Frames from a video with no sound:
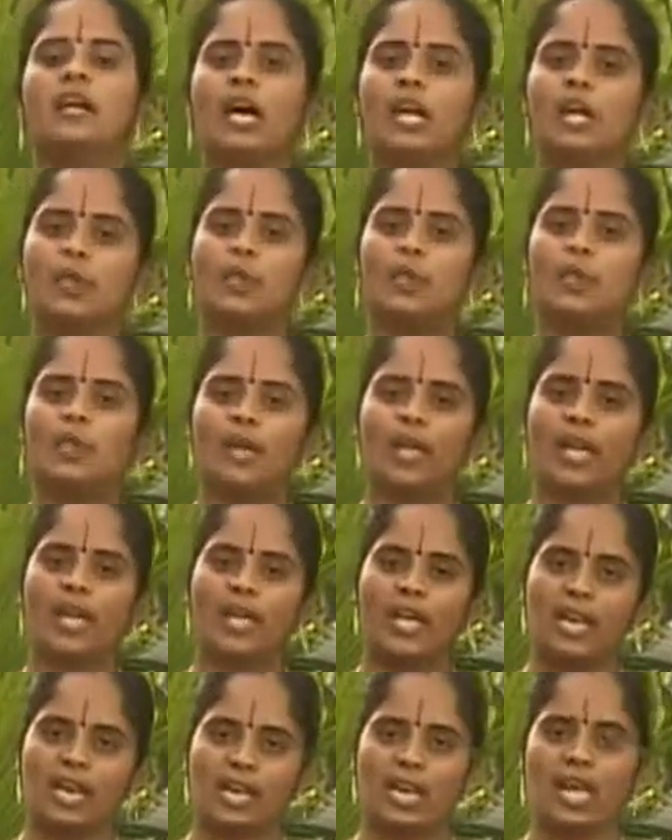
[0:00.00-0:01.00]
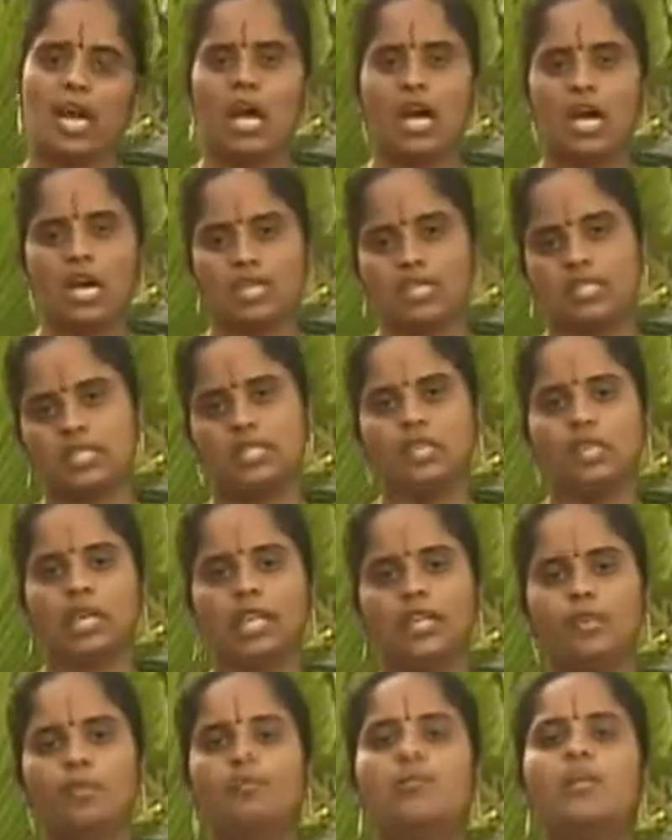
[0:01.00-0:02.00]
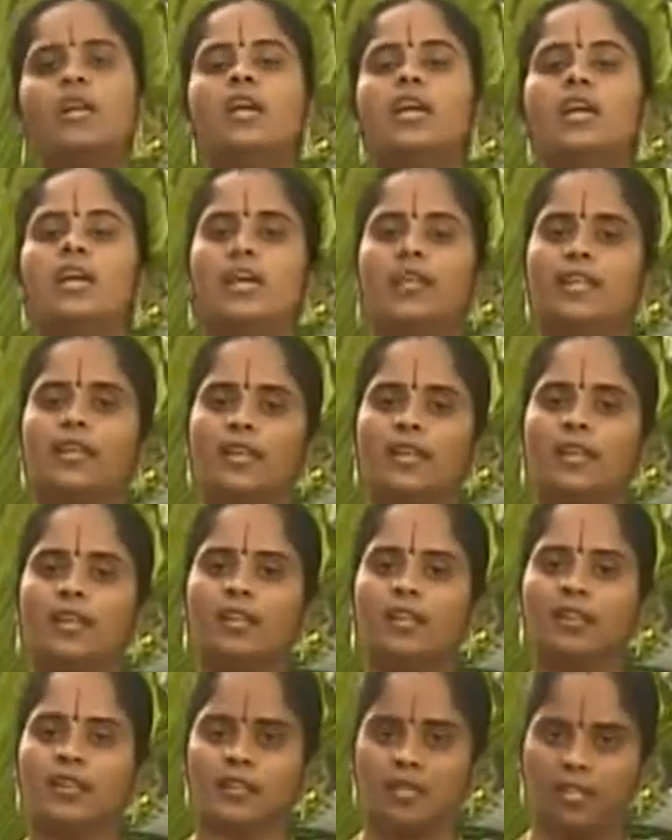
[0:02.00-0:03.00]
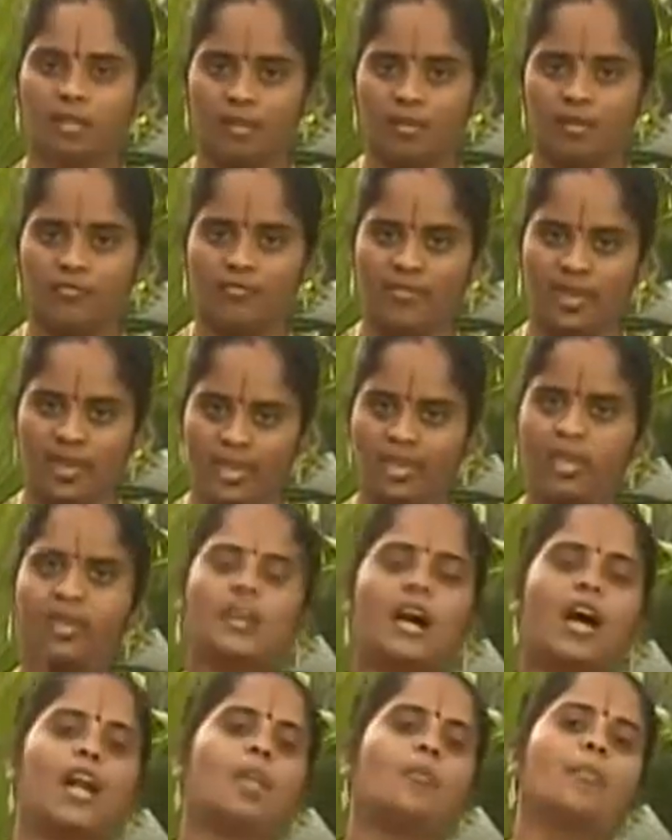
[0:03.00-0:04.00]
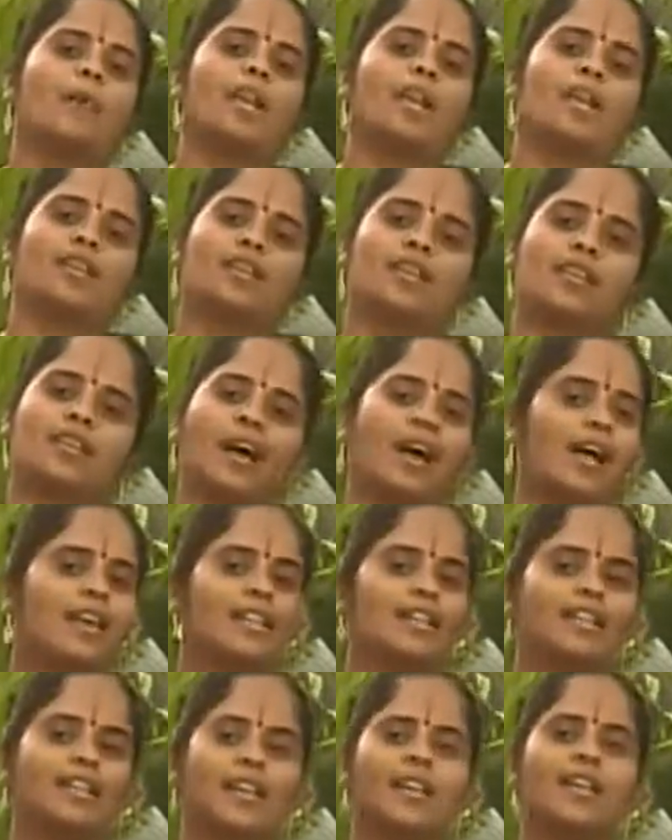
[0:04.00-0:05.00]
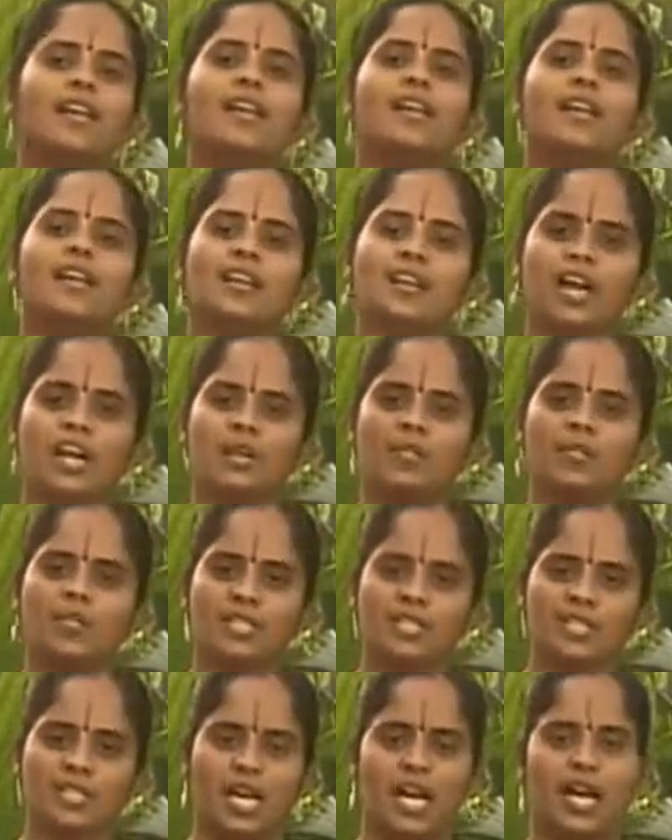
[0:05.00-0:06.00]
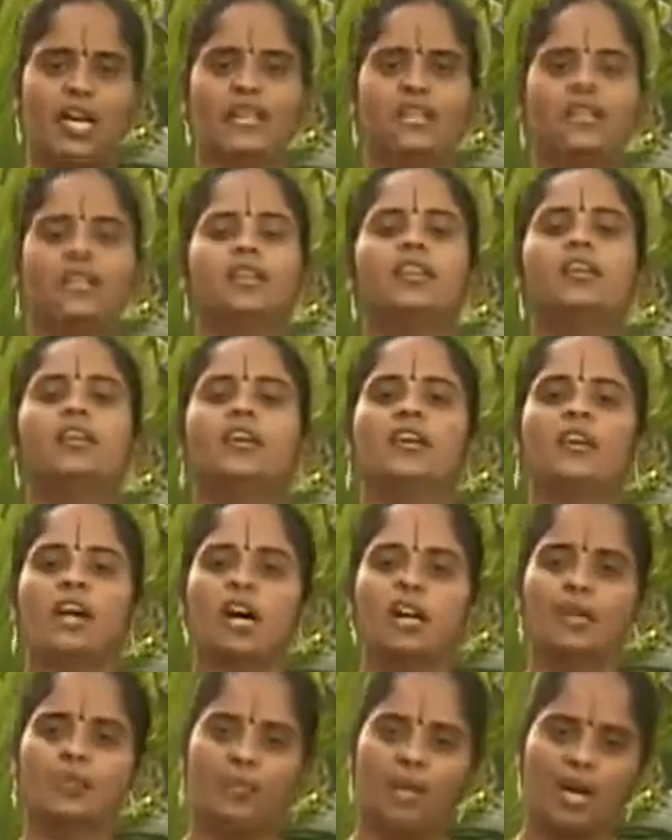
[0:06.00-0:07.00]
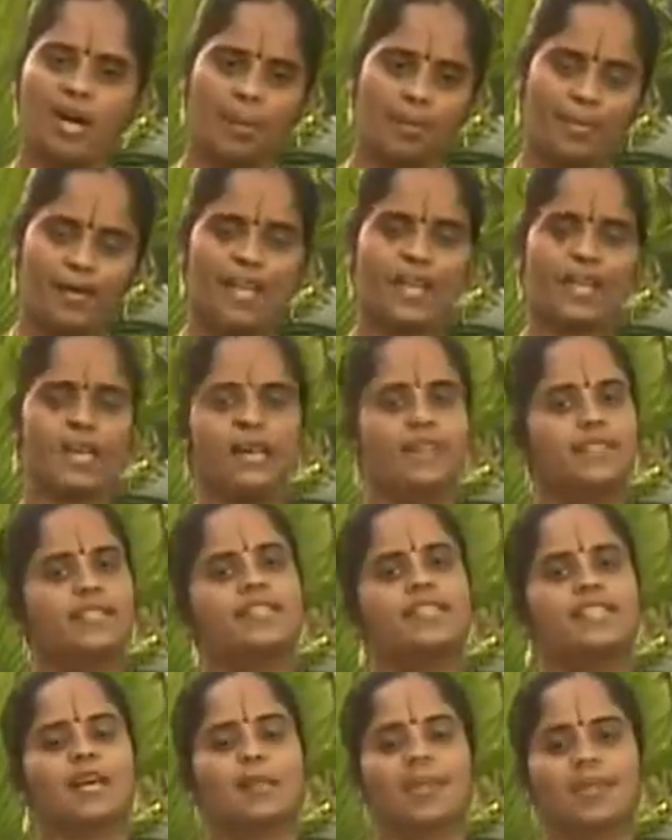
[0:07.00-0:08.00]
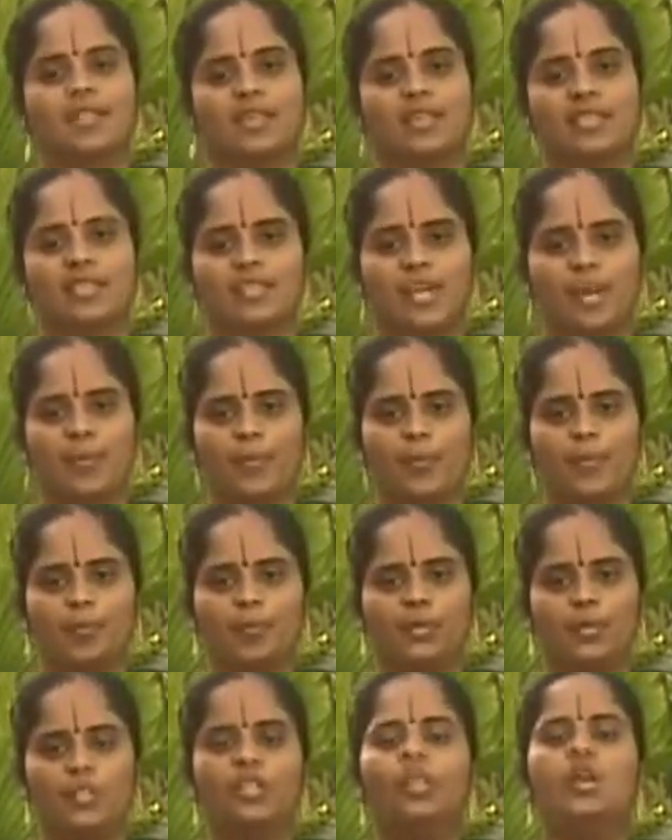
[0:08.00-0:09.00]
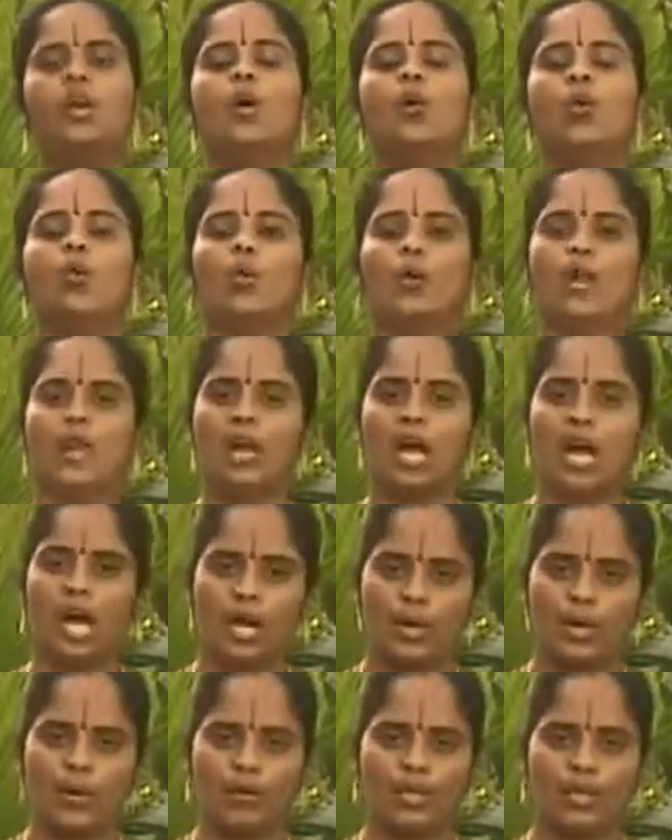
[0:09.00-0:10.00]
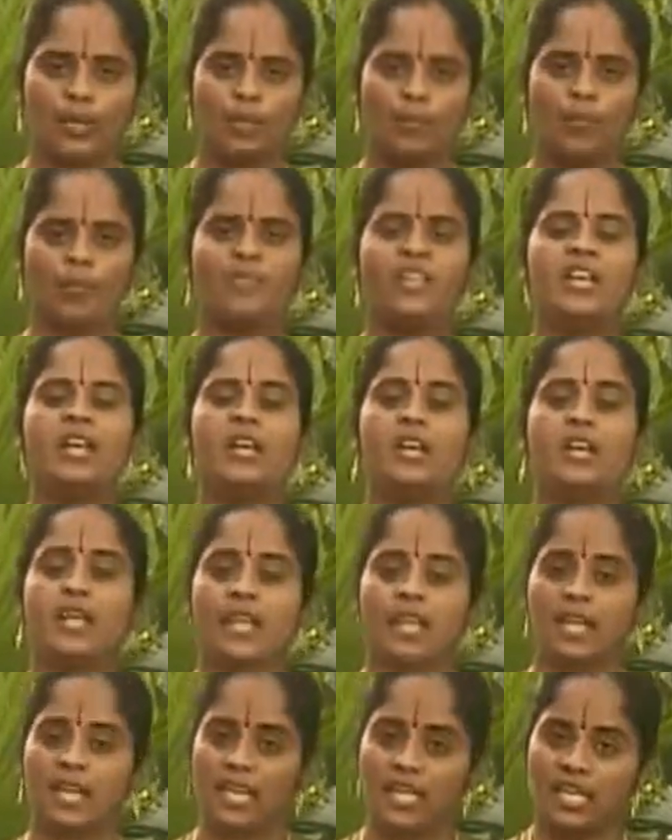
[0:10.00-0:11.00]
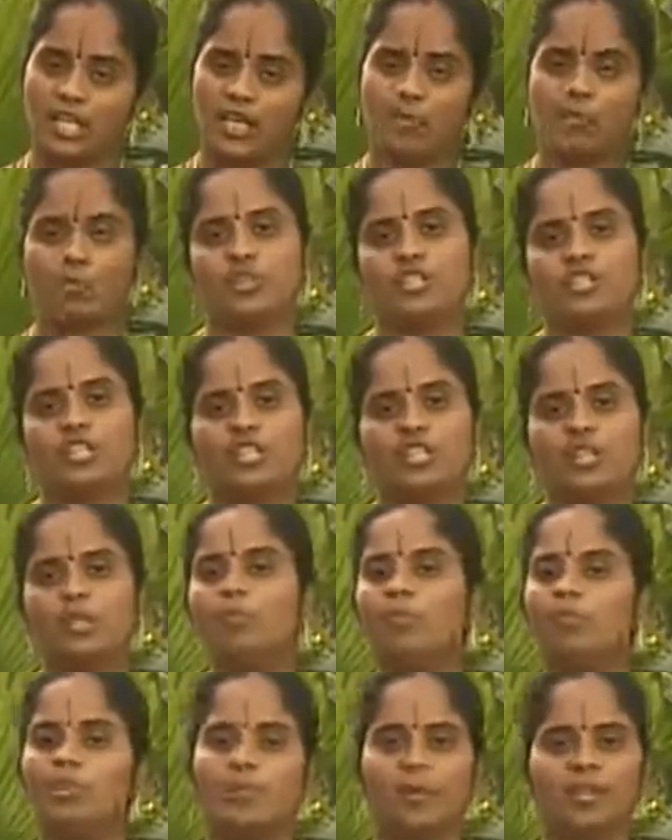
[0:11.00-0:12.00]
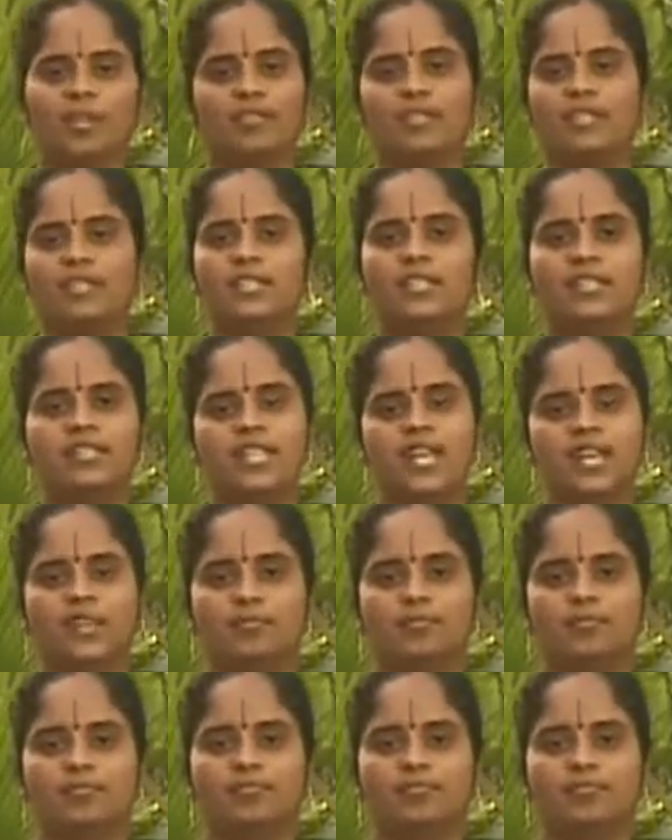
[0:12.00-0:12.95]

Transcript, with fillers: கரும்புனுடைய எல்லா ஆற்றல்களையும் நீங்கள் இந்த வெயில் காலமான காலத்தில் கரும்பு சாறு கரும்பா அப்படியே கடித்து சாப்பிட்றதெல்லாம் சாப்பிடும்போது உடல் ஆரோக்கியமும் நிறைய இரும்பு சத்தும் நமக்கு வந்து சேரும்